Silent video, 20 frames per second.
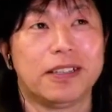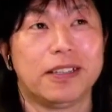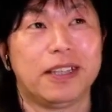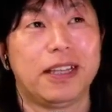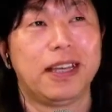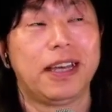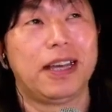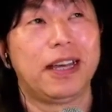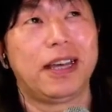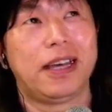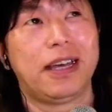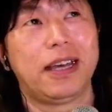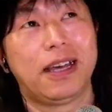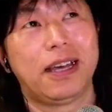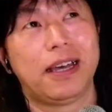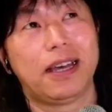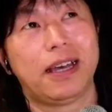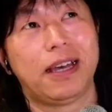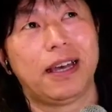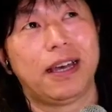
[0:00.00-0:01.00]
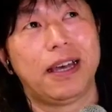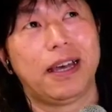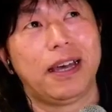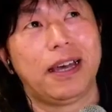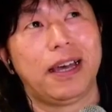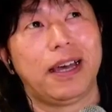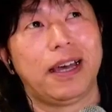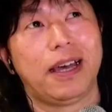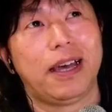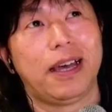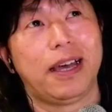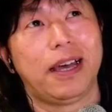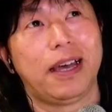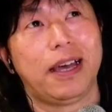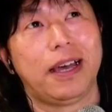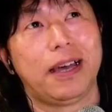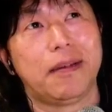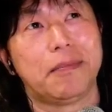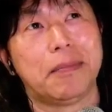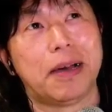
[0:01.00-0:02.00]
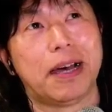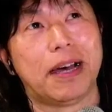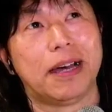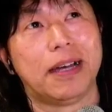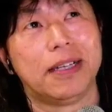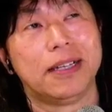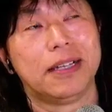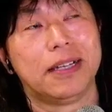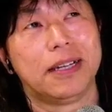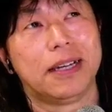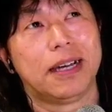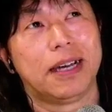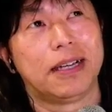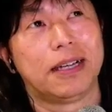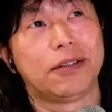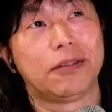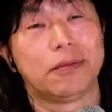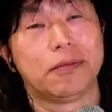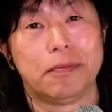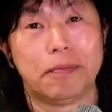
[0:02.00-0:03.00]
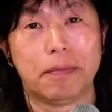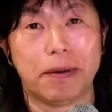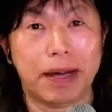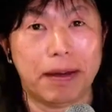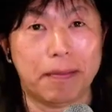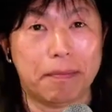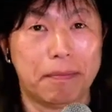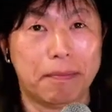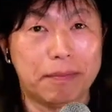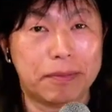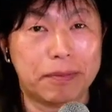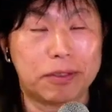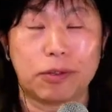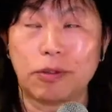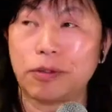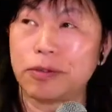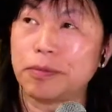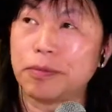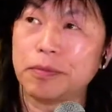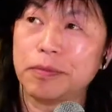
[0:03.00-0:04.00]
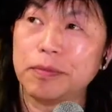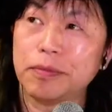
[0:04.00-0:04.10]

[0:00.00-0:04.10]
でまああの前その